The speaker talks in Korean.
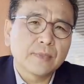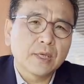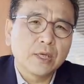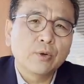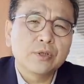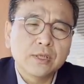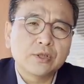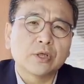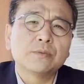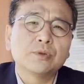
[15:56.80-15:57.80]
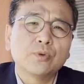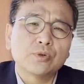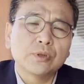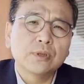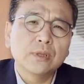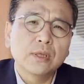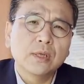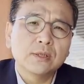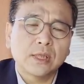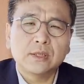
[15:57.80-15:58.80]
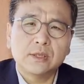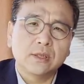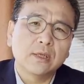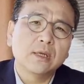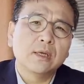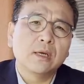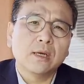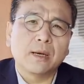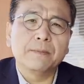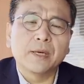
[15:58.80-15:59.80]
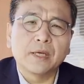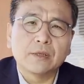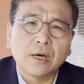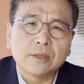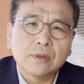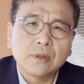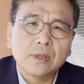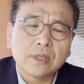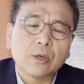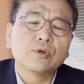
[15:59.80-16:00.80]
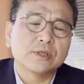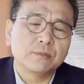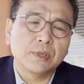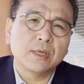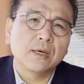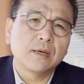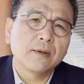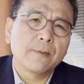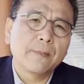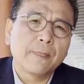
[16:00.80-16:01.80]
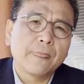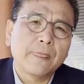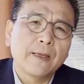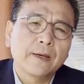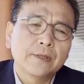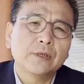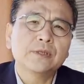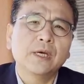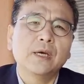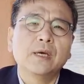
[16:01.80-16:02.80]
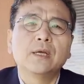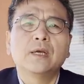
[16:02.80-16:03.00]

그리고 현재 정혜준 교수는 자치층 감방에 들어가서 살고 계십니다. 현재